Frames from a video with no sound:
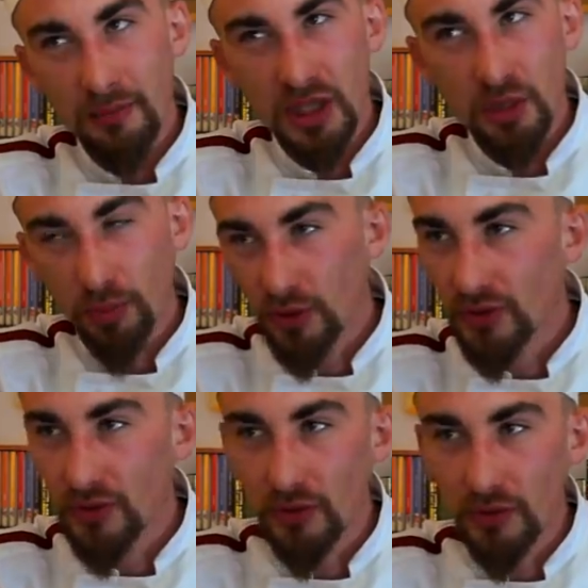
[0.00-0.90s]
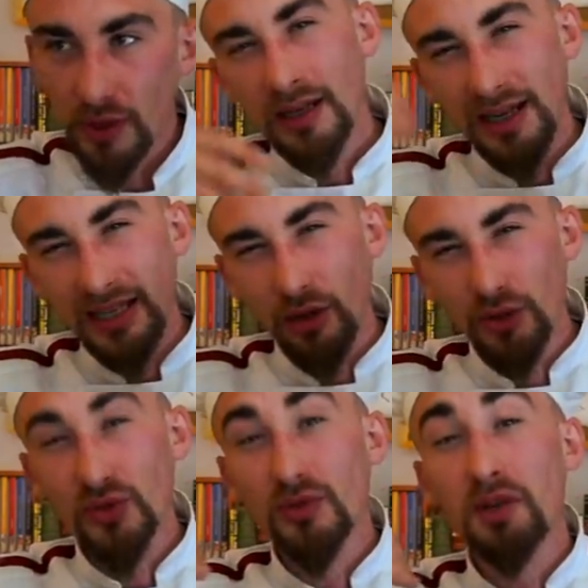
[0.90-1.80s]
mais je pense que la
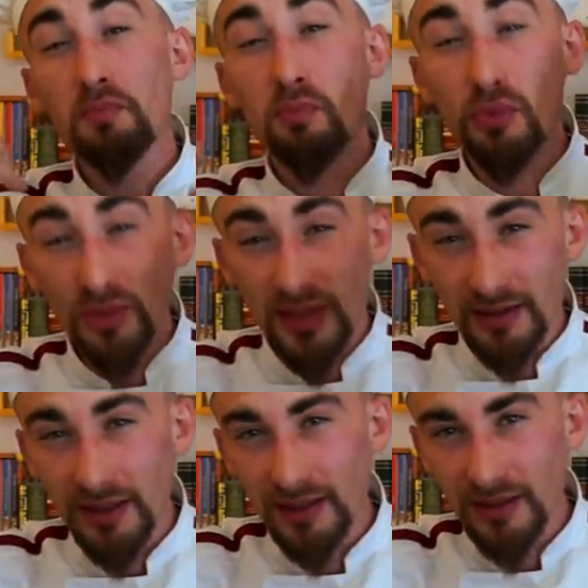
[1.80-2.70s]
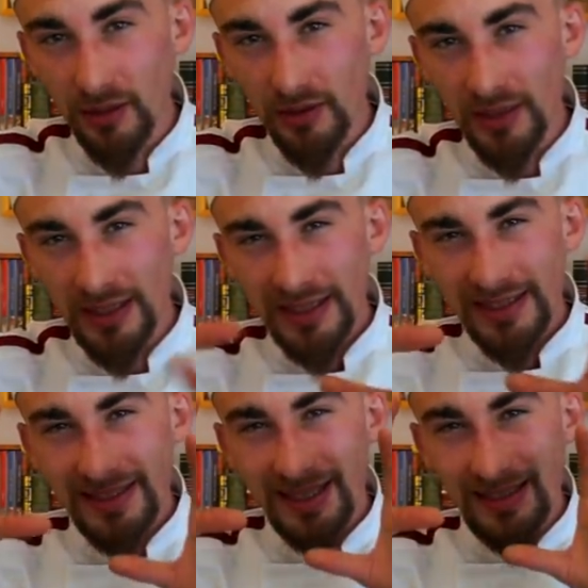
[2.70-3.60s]
carotte serait plus intéressante
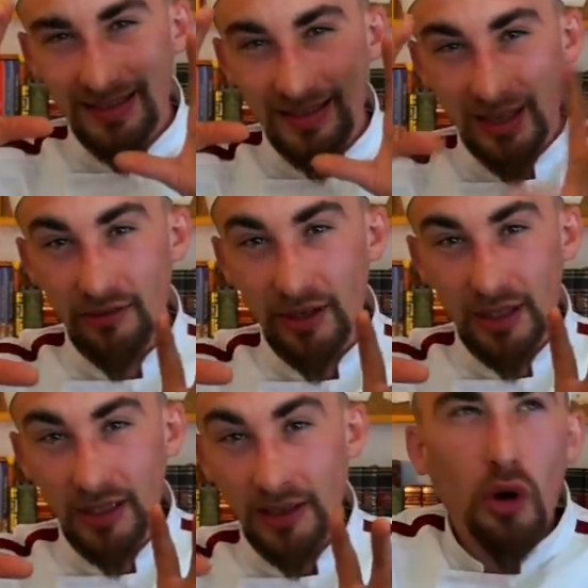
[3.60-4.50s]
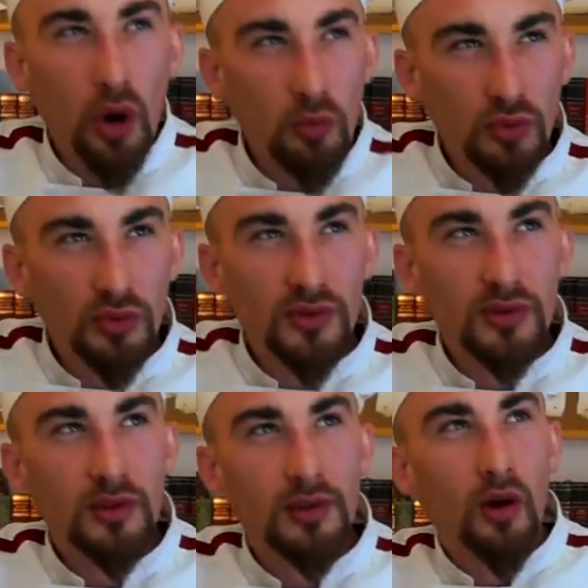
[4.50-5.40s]
si elle était travaillée en
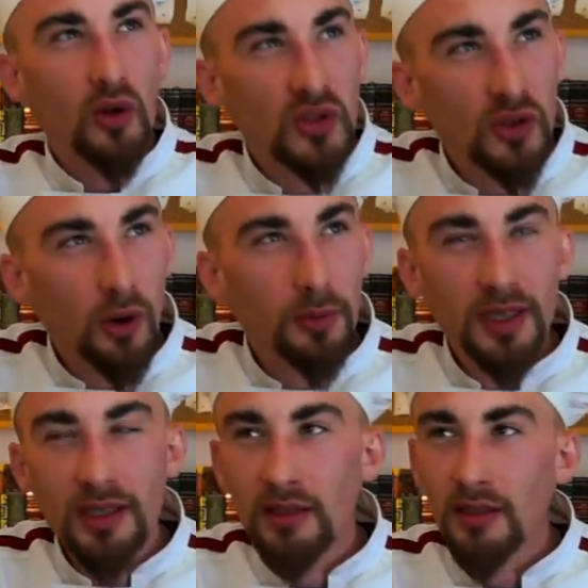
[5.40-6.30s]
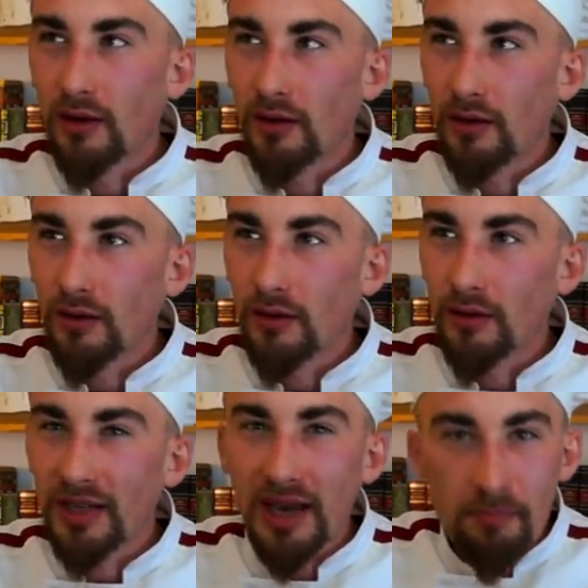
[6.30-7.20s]
mousse, en sorbet,
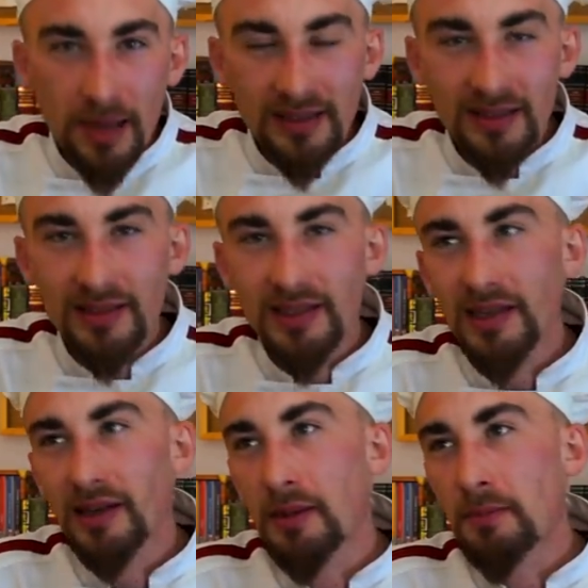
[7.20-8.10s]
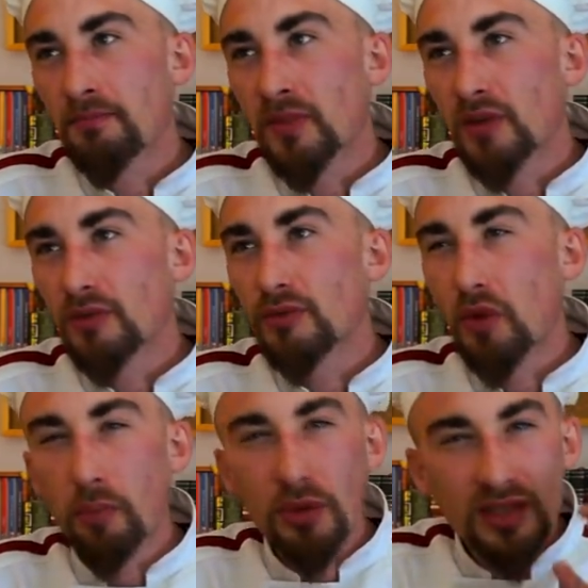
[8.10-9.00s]
en crème pâtissière,
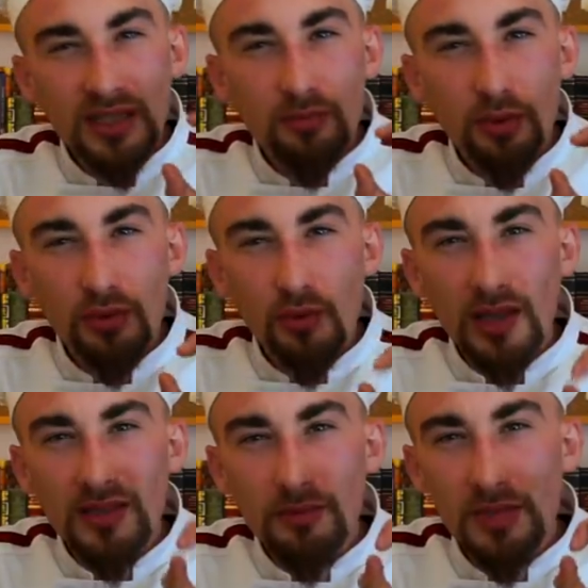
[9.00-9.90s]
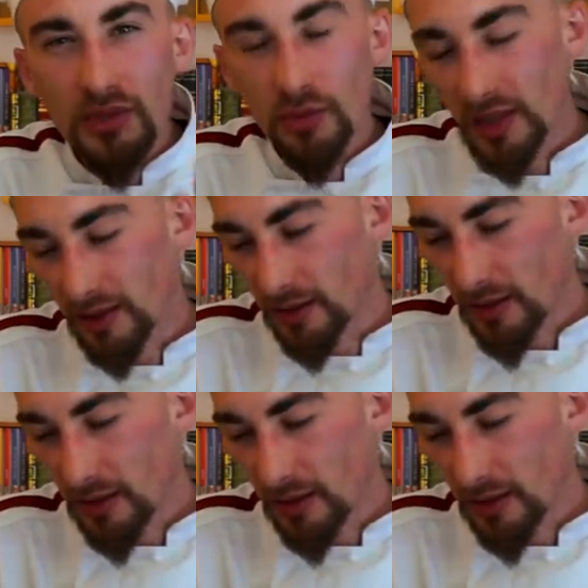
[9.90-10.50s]
ou en petite brunoise mi-cuite,